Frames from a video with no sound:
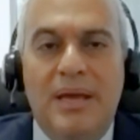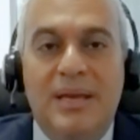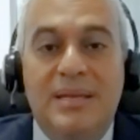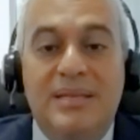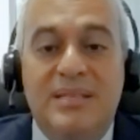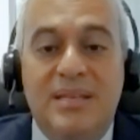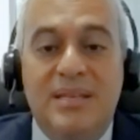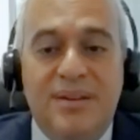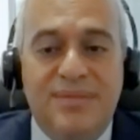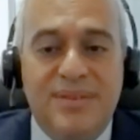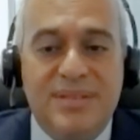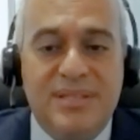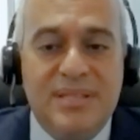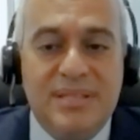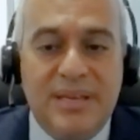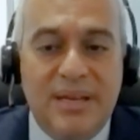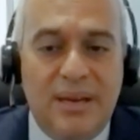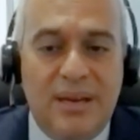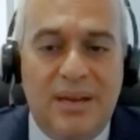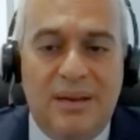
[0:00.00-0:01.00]

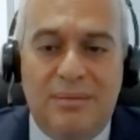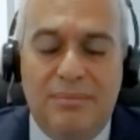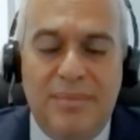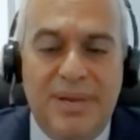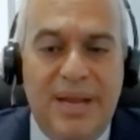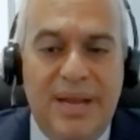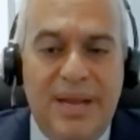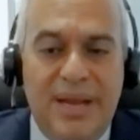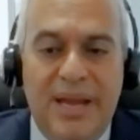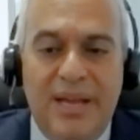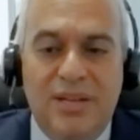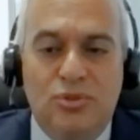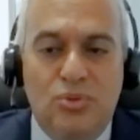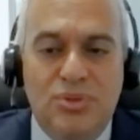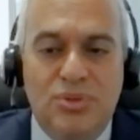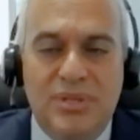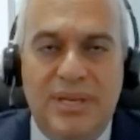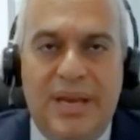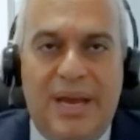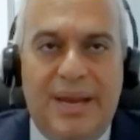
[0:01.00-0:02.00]
سيرفيسز كلها من اي تو
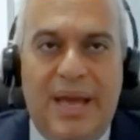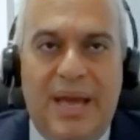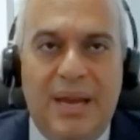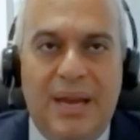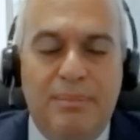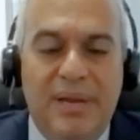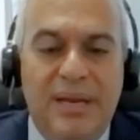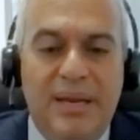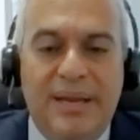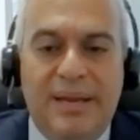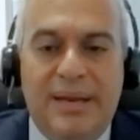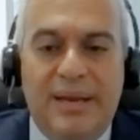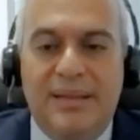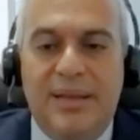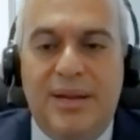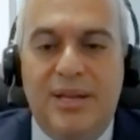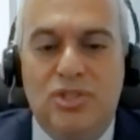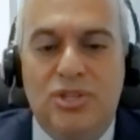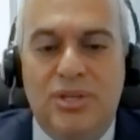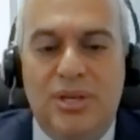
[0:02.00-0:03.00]
زي يعني انا بقول لك
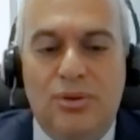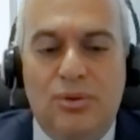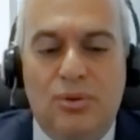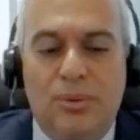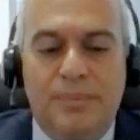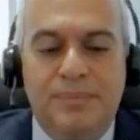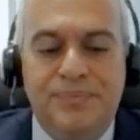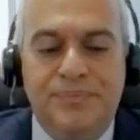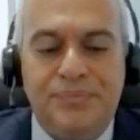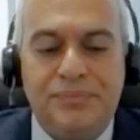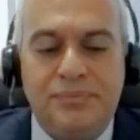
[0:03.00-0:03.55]
لدرجه انه